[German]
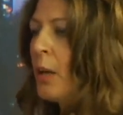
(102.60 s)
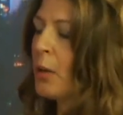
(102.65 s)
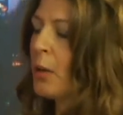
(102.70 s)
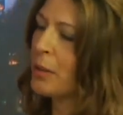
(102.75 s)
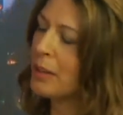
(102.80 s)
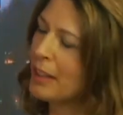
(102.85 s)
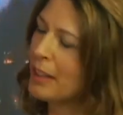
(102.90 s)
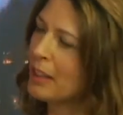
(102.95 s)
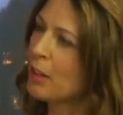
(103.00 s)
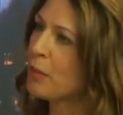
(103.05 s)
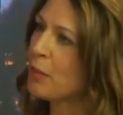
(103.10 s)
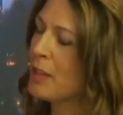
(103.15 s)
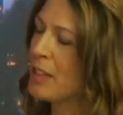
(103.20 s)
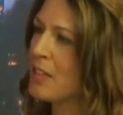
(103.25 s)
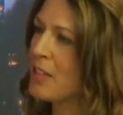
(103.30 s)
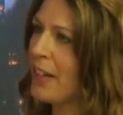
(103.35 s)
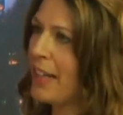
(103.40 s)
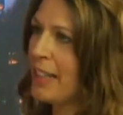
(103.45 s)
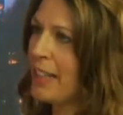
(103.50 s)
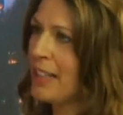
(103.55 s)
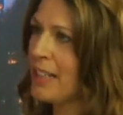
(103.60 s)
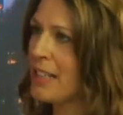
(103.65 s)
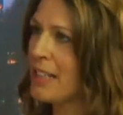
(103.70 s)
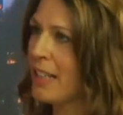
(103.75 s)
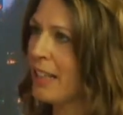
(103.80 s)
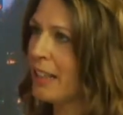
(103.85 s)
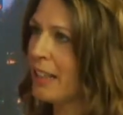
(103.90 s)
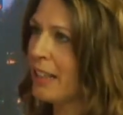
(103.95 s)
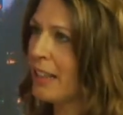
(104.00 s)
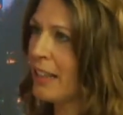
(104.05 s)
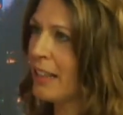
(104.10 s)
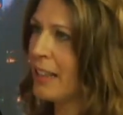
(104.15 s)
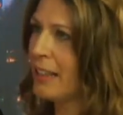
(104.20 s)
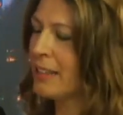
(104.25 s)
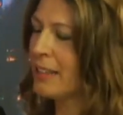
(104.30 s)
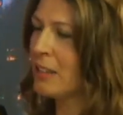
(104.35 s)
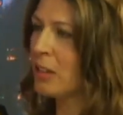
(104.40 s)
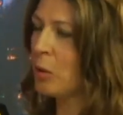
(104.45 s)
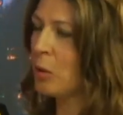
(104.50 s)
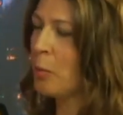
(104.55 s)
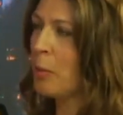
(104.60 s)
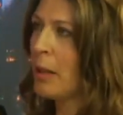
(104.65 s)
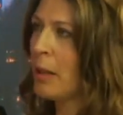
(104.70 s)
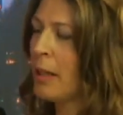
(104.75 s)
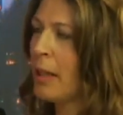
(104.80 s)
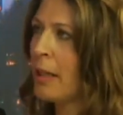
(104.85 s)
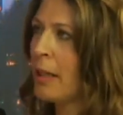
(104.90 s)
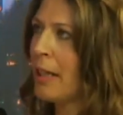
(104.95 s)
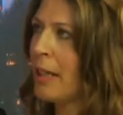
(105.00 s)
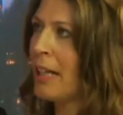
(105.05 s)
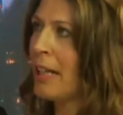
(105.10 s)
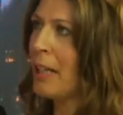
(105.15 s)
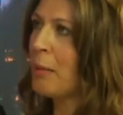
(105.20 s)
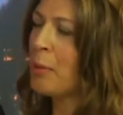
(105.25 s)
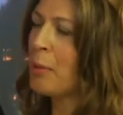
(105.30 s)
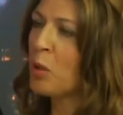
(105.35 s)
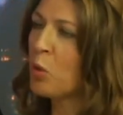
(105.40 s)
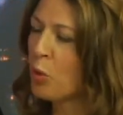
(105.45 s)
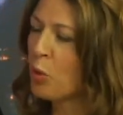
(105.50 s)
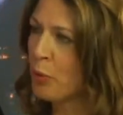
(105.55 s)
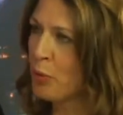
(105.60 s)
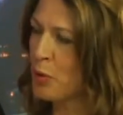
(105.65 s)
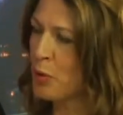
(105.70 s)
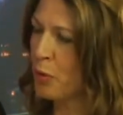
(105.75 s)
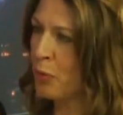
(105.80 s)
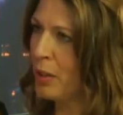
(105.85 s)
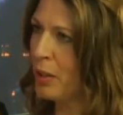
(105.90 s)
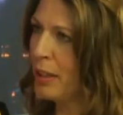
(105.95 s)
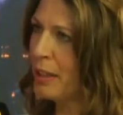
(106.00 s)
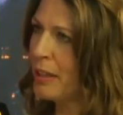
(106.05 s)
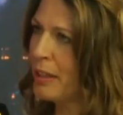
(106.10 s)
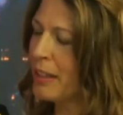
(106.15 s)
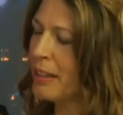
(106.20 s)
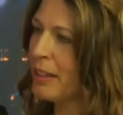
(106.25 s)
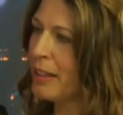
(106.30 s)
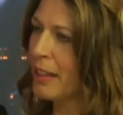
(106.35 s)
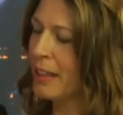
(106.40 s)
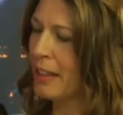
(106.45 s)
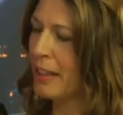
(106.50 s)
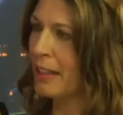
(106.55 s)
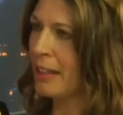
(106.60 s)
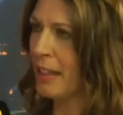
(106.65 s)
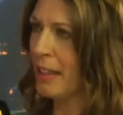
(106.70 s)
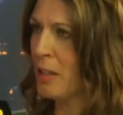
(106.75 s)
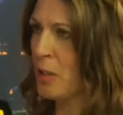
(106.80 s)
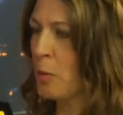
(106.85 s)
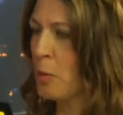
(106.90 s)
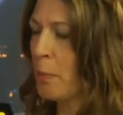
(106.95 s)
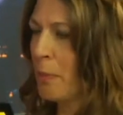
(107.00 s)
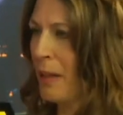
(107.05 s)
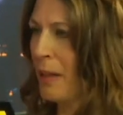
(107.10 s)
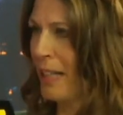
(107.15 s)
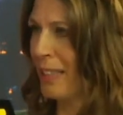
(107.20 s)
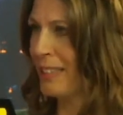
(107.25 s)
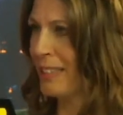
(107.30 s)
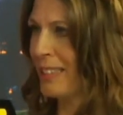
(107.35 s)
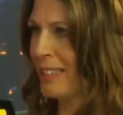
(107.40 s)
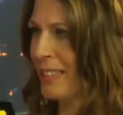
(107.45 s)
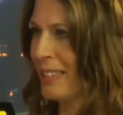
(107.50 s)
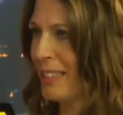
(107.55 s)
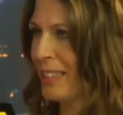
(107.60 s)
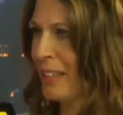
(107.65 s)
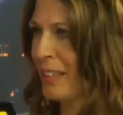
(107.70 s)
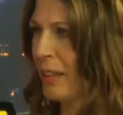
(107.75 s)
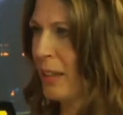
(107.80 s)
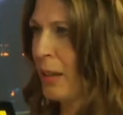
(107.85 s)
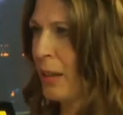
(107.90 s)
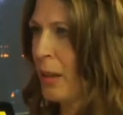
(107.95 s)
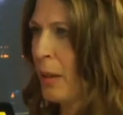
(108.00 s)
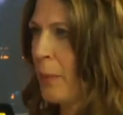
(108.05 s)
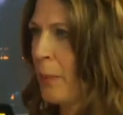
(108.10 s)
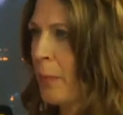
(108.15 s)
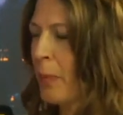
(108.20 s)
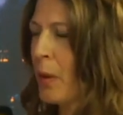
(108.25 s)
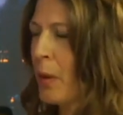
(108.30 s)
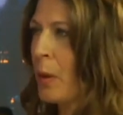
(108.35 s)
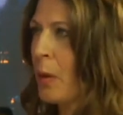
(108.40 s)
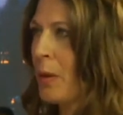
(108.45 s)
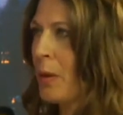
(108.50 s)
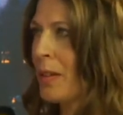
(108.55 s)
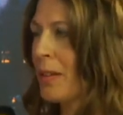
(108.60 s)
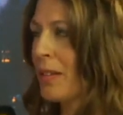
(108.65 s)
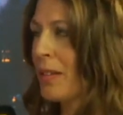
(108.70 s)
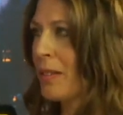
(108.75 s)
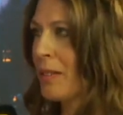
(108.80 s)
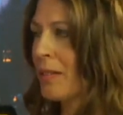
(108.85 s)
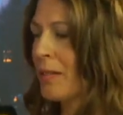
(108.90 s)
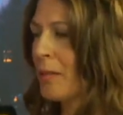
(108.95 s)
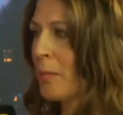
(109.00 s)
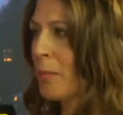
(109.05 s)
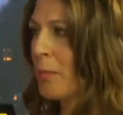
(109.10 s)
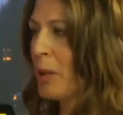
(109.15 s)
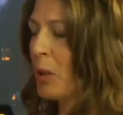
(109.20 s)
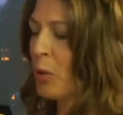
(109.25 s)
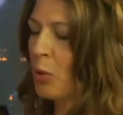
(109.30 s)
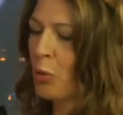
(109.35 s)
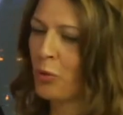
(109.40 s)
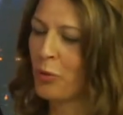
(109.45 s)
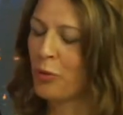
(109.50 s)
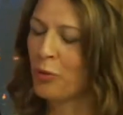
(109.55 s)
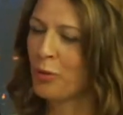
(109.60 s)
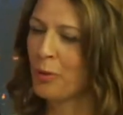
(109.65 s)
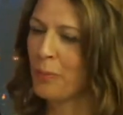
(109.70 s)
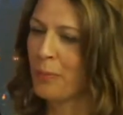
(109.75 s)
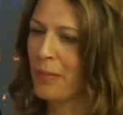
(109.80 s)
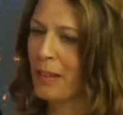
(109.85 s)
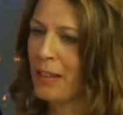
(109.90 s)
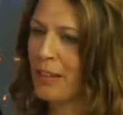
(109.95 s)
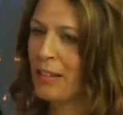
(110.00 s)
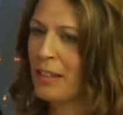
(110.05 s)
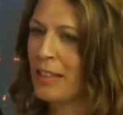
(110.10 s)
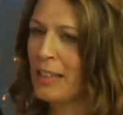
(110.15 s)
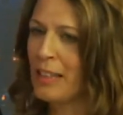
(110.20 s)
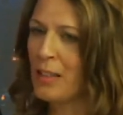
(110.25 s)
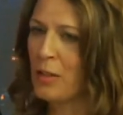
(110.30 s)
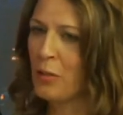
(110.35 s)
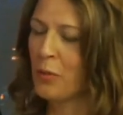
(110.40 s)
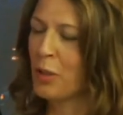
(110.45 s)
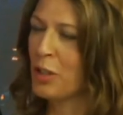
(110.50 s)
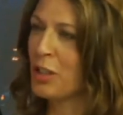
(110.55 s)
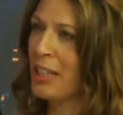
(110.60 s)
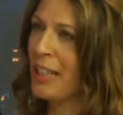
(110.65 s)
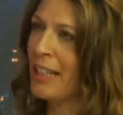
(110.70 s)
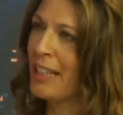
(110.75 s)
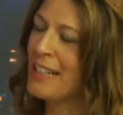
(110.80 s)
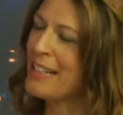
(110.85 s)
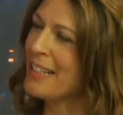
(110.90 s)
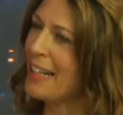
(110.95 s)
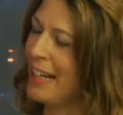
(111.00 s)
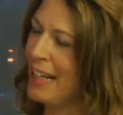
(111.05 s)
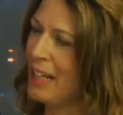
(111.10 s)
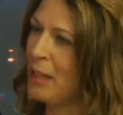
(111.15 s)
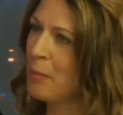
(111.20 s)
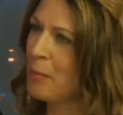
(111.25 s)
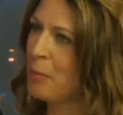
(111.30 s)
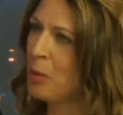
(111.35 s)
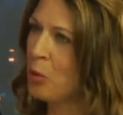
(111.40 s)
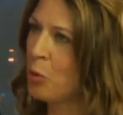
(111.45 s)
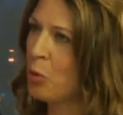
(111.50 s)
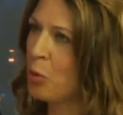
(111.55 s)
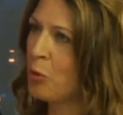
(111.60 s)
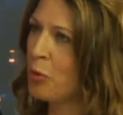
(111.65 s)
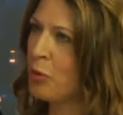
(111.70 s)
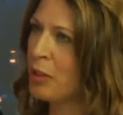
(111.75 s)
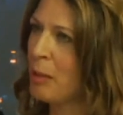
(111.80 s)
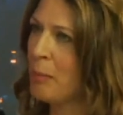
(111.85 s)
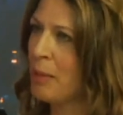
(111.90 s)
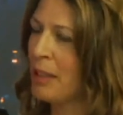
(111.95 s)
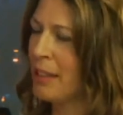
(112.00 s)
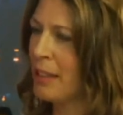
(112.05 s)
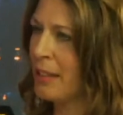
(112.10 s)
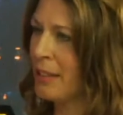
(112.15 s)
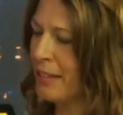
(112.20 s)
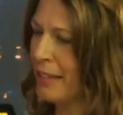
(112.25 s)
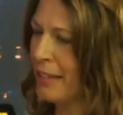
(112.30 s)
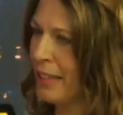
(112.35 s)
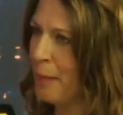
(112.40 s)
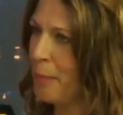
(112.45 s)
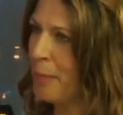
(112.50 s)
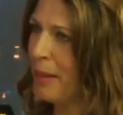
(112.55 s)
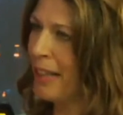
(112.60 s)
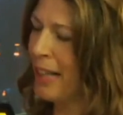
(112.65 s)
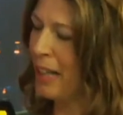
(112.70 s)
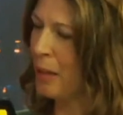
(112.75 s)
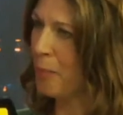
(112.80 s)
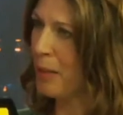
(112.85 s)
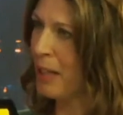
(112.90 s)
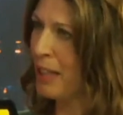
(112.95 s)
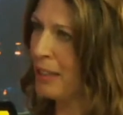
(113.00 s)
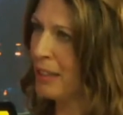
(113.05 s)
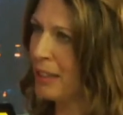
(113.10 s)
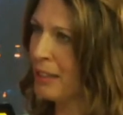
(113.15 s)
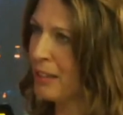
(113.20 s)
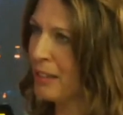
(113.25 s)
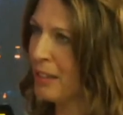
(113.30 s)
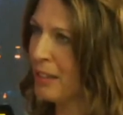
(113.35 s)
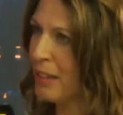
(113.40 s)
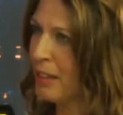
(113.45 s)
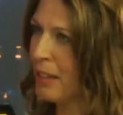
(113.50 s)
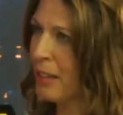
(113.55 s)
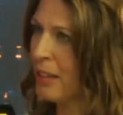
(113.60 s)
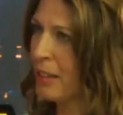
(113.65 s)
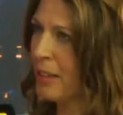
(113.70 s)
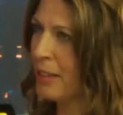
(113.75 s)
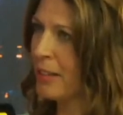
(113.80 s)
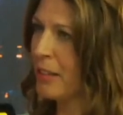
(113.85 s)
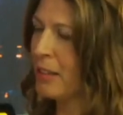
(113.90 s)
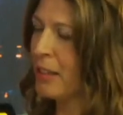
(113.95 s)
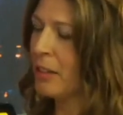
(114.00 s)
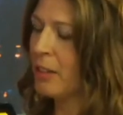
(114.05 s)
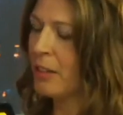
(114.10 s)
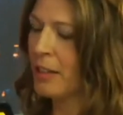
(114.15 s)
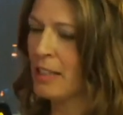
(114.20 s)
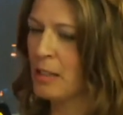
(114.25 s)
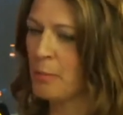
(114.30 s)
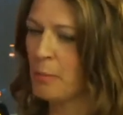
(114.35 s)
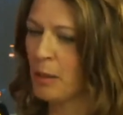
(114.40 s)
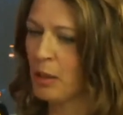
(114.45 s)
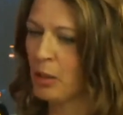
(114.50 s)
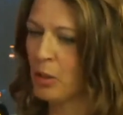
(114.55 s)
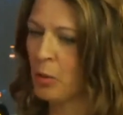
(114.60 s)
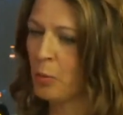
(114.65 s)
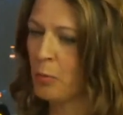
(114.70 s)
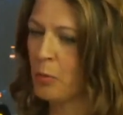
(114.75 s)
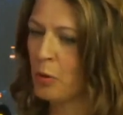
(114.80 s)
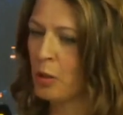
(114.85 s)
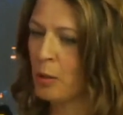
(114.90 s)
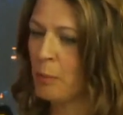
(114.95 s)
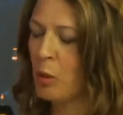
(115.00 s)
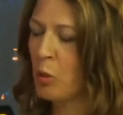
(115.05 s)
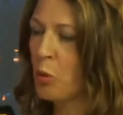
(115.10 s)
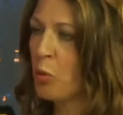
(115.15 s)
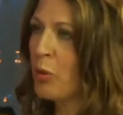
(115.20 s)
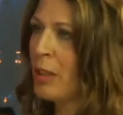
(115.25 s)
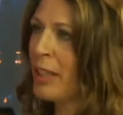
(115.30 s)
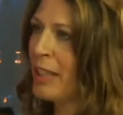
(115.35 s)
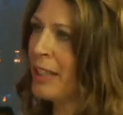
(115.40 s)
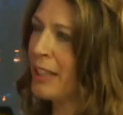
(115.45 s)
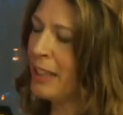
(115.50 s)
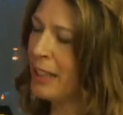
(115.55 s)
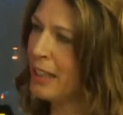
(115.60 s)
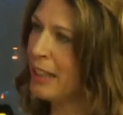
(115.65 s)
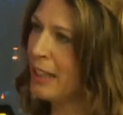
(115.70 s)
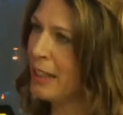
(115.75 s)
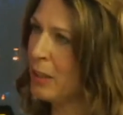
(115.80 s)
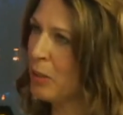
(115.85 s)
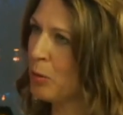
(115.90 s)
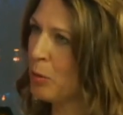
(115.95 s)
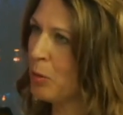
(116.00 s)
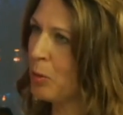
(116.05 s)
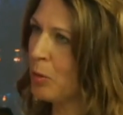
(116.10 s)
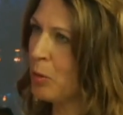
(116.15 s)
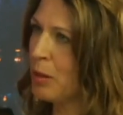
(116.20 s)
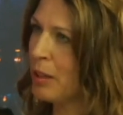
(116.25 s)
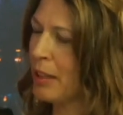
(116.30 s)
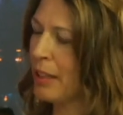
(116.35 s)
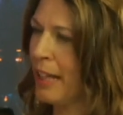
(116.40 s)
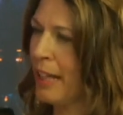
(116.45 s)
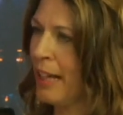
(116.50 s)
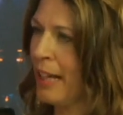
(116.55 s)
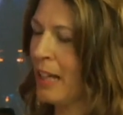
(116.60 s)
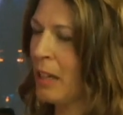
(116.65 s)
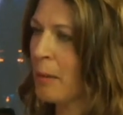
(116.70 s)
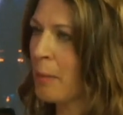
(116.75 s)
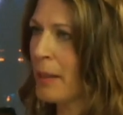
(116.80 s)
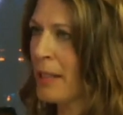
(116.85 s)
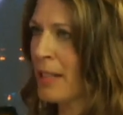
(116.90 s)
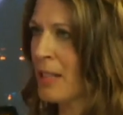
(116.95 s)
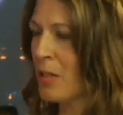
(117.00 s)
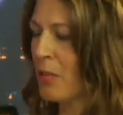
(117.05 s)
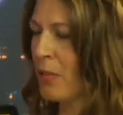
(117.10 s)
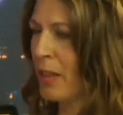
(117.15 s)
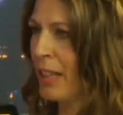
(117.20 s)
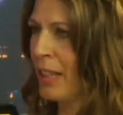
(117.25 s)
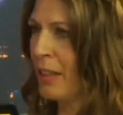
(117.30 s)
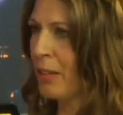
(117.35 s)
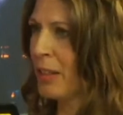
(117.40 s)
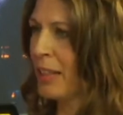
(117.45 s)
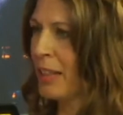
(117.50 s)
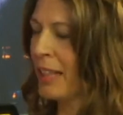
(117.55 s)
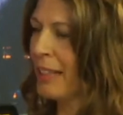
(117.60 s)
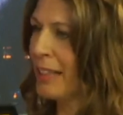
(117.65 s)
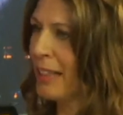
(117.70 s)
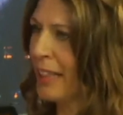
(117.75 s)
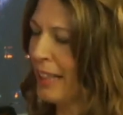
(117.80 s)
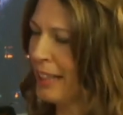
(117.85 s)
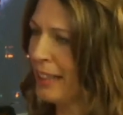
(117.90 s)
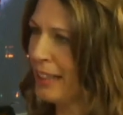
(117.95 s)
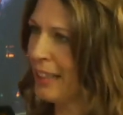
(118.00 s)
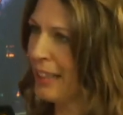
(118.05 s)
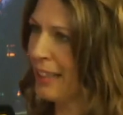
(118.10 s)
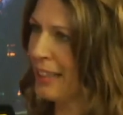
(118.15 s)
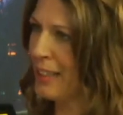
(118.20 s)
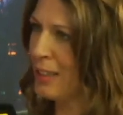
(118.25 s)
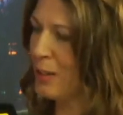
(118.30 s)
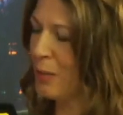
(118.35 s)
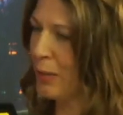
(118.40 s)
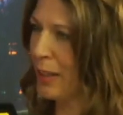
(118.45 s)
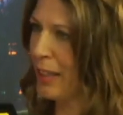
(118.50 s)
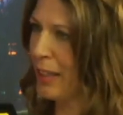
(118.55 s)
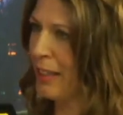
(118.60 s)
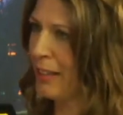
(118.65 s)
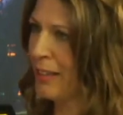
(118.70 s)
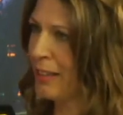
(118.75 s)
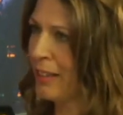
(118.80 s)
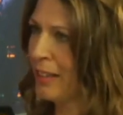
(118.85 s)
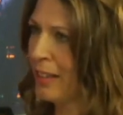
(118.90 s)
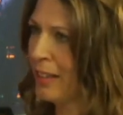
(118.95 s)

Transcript: Und dann auf der zweiten Seite geht es darum, einen Beruf zu finden, der dann dazu passt. Mhm. Und Beruf ist nicht zu verstehen als ein Beruf, den man dann das Leben lang macht, sondern da geht es mehr darum, so eine berufliche Richtung oder ein Arbeitsfeld oder ein Tätigkeitsfeld.